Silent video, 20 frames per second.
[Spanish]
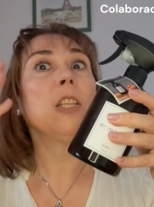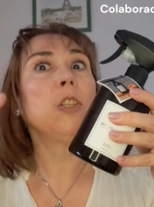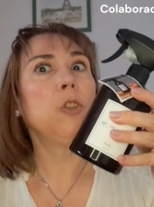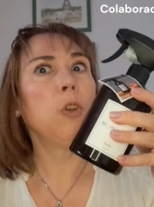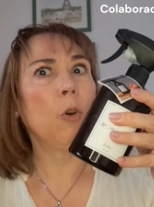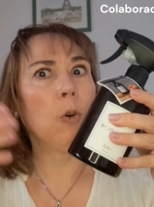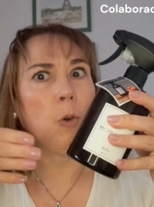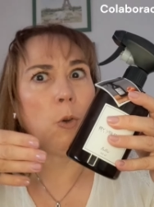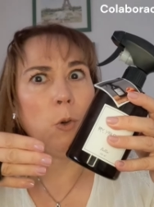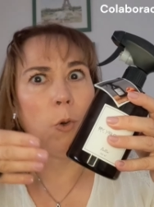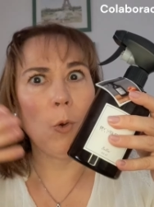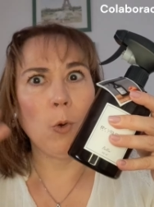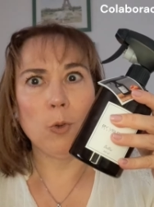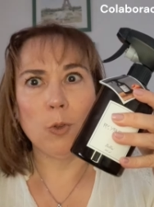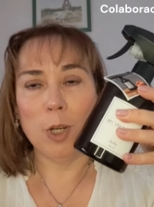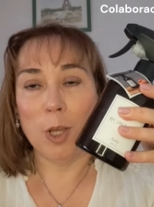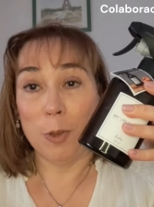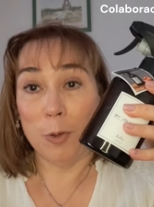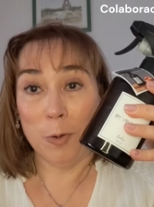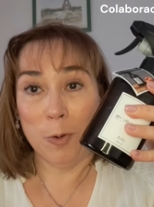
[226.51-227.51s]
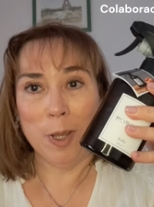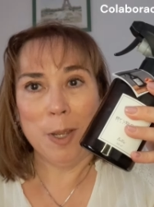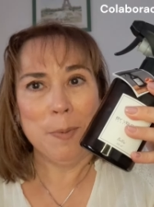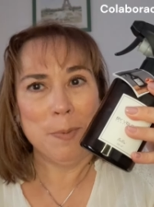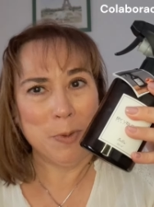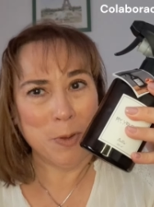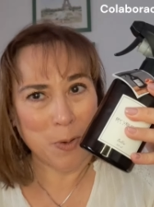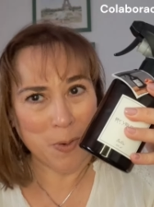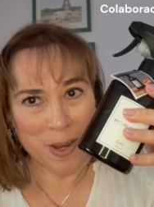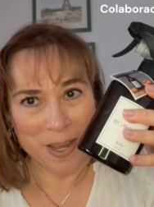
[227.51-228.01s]
Yo lo he usado
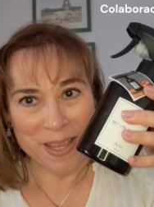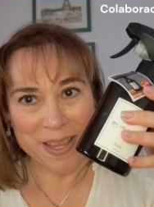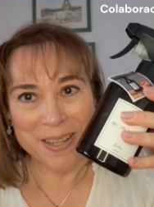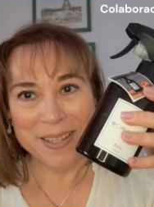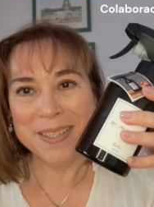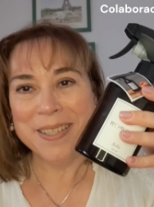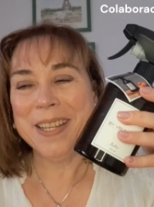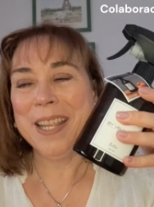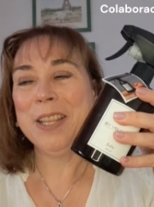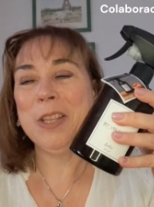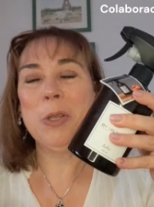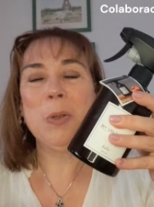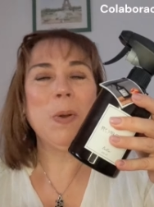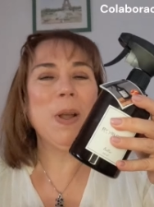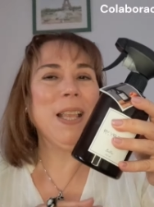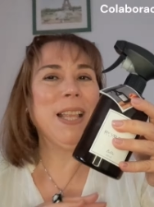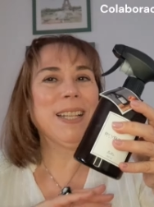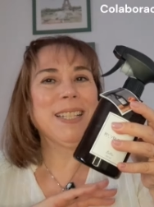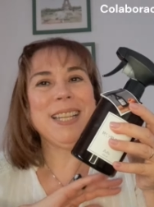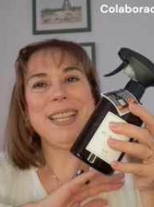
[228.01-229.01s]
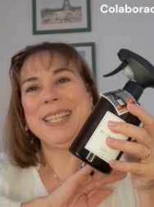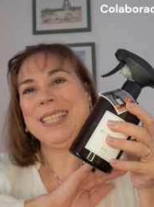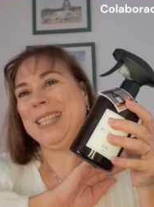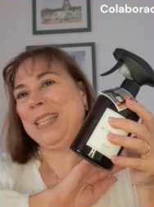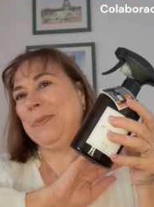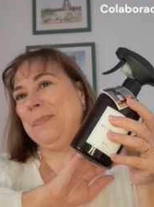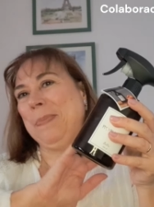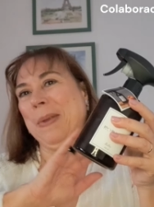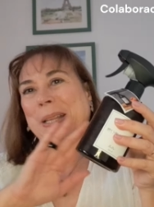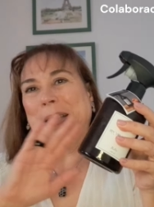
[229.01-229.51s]
en toallas. En toallas es
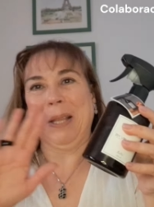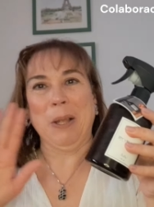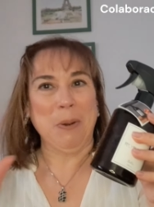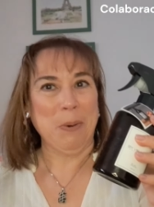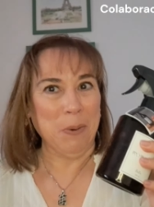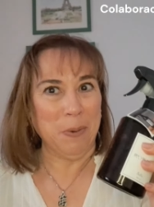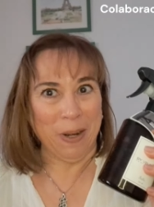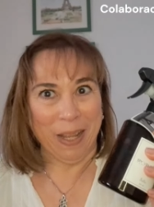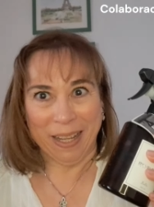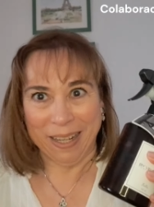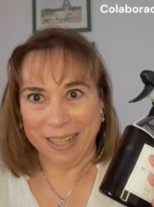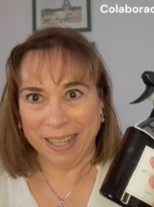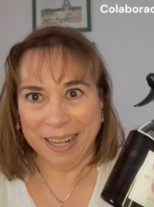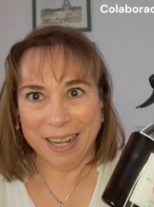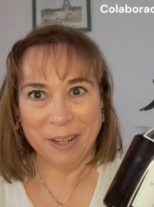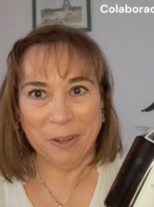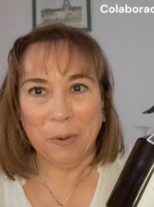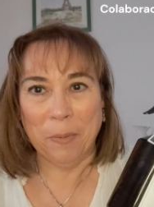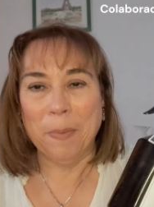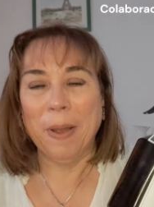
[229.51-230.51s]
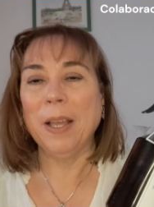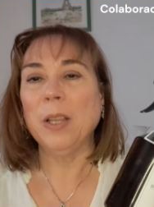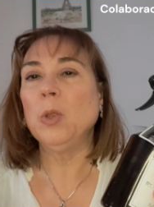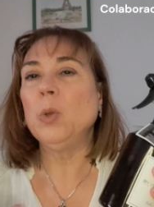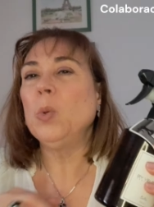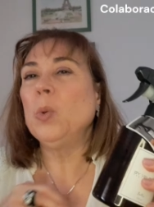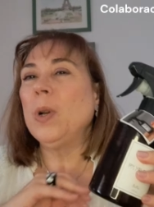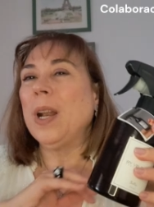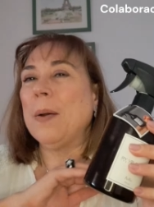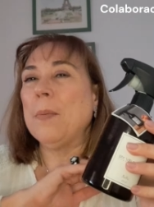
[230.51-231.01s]
espectacular el aroma.
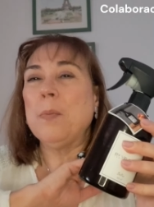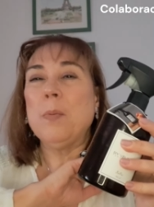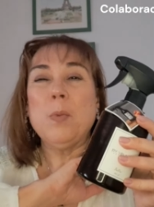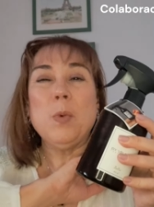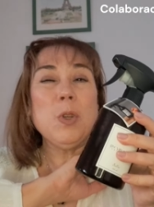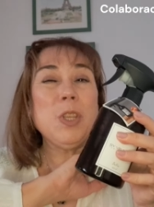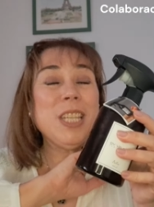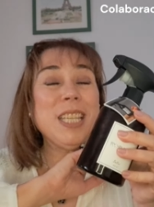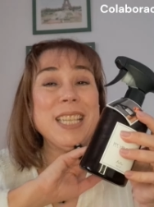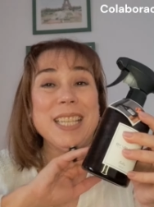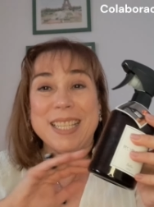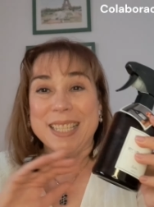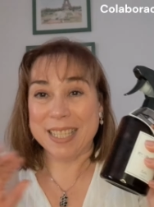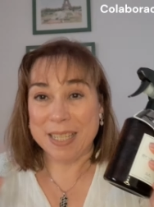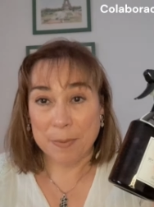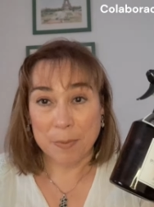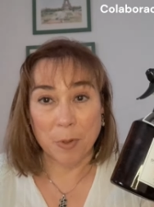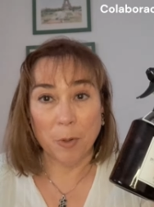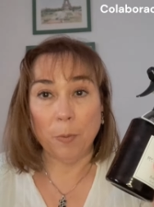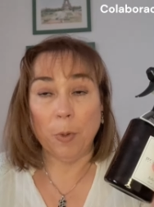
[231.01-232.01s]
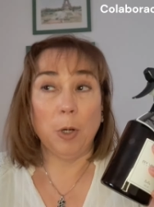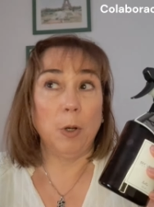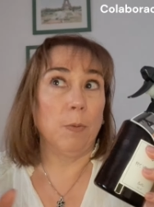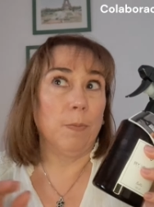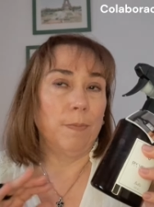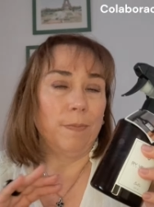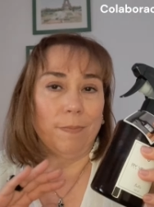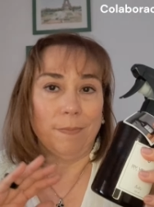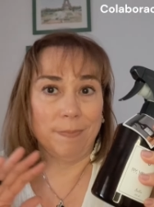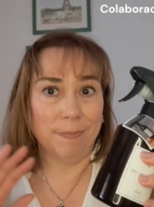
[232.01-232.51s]
Dura muchísimo, bueno,
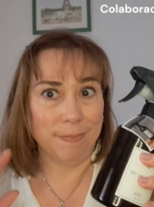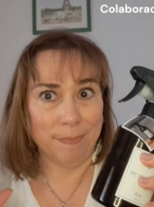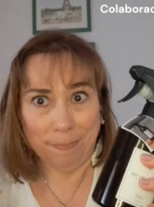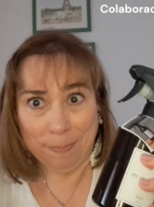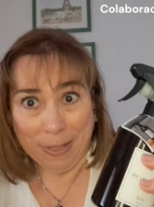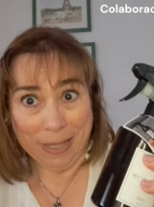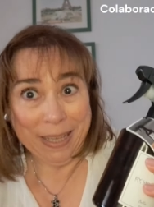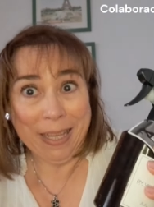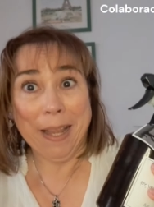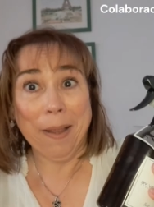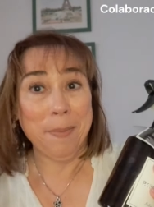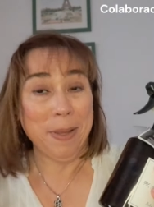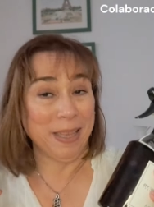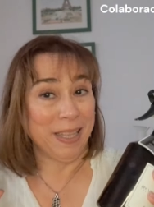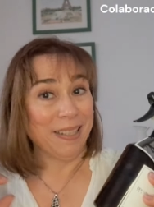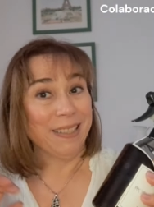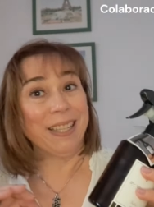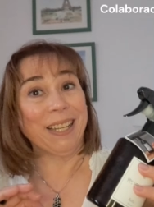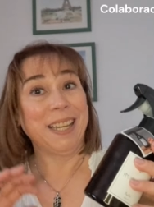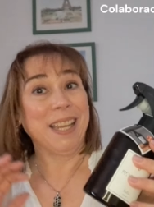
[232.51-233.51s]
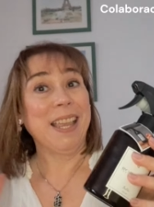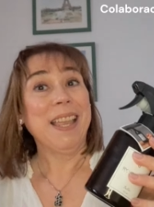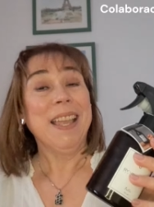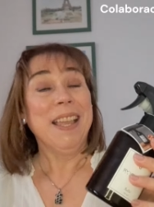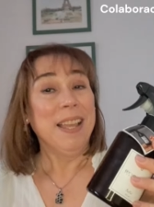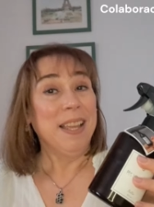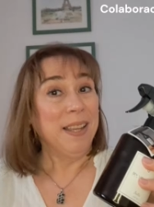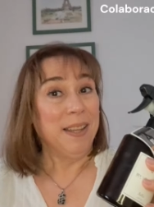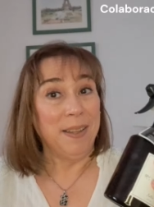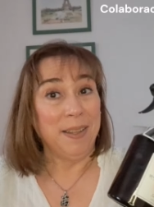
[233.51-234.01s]
mm, prácticamente hasta que
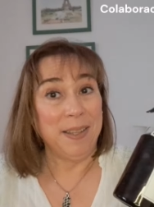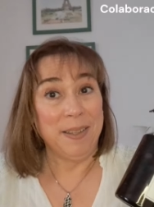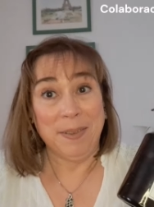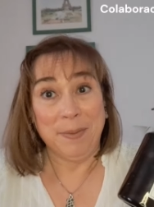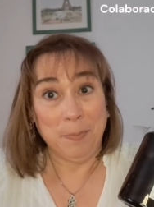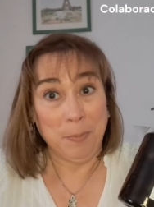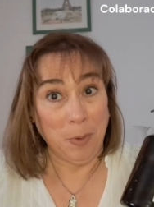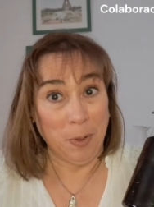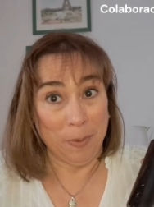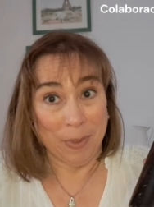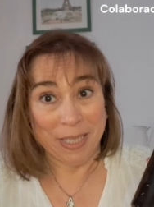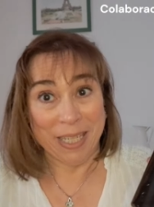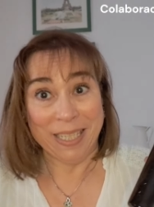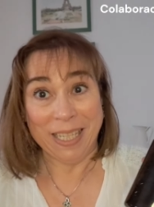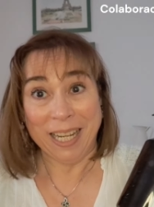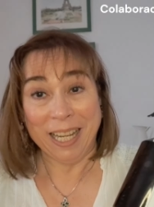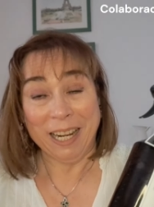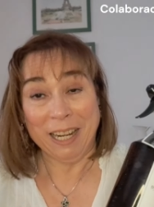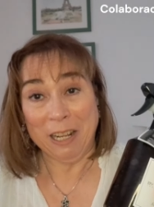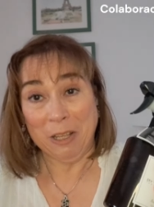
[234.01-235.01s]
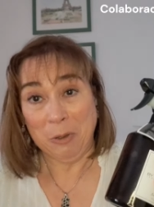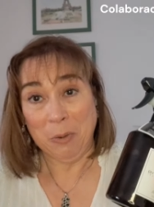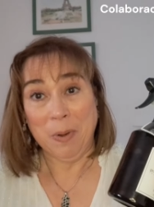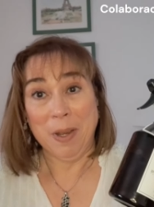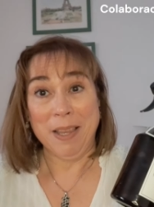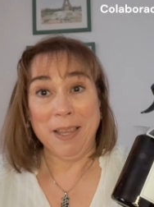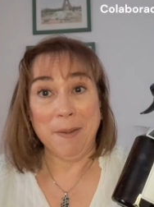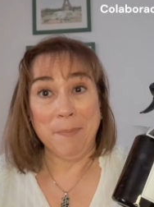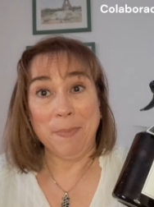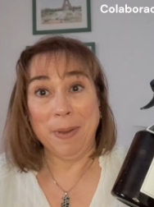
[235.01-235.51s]
vuelves a sacar la
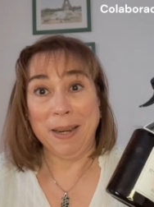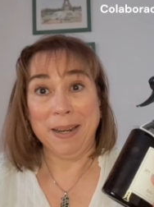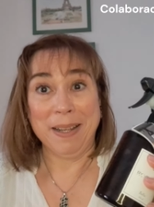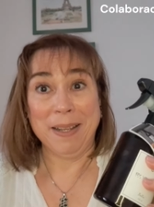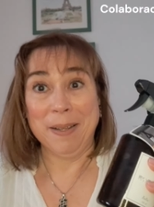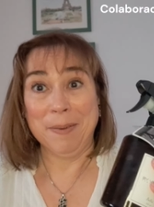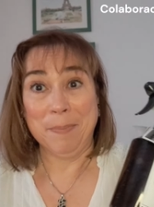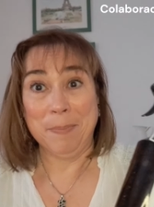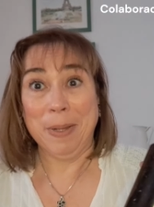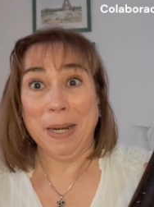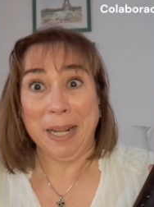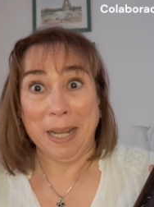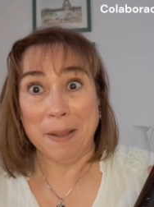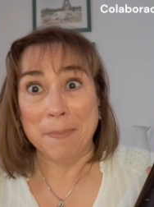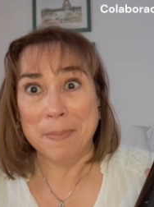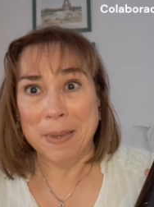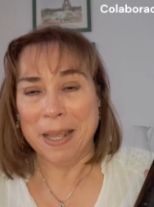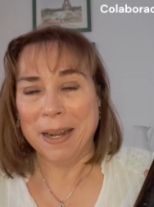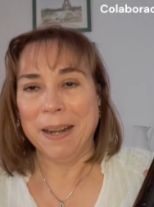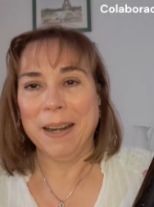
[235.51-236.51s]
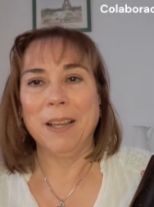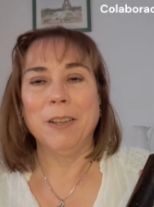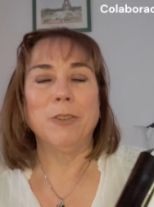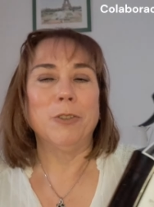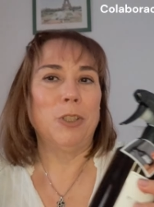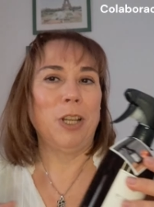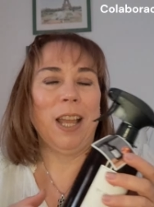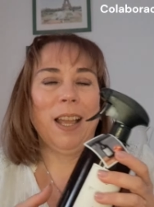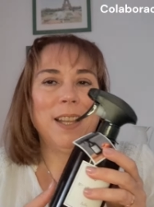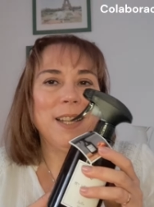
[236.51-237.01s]
toalla para, para cambiarla. O
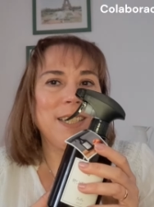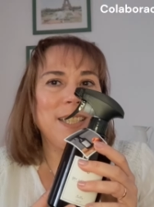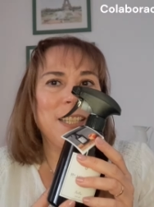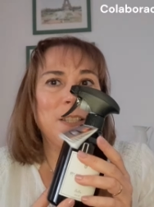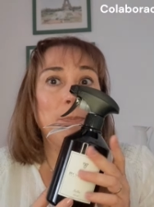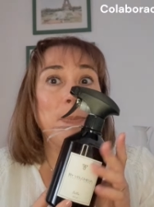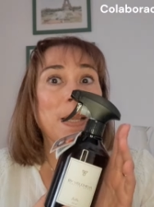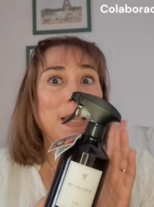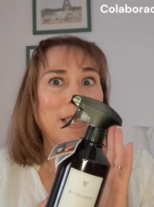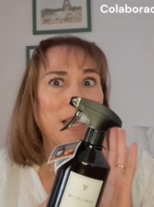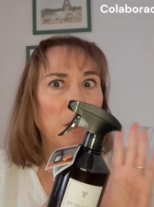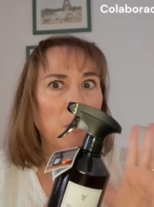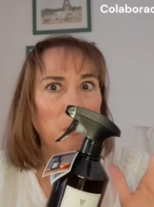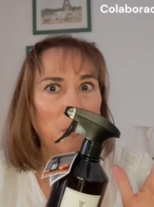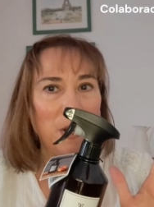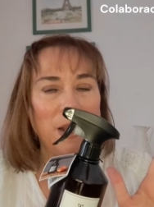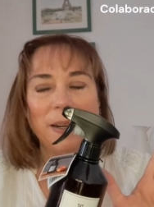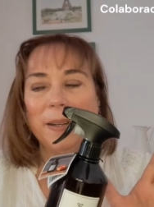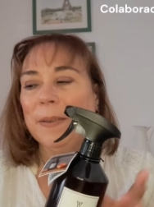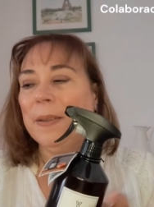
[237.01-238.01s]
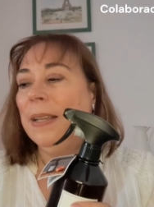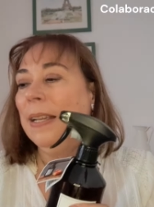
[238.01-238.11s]
sea, es espectacular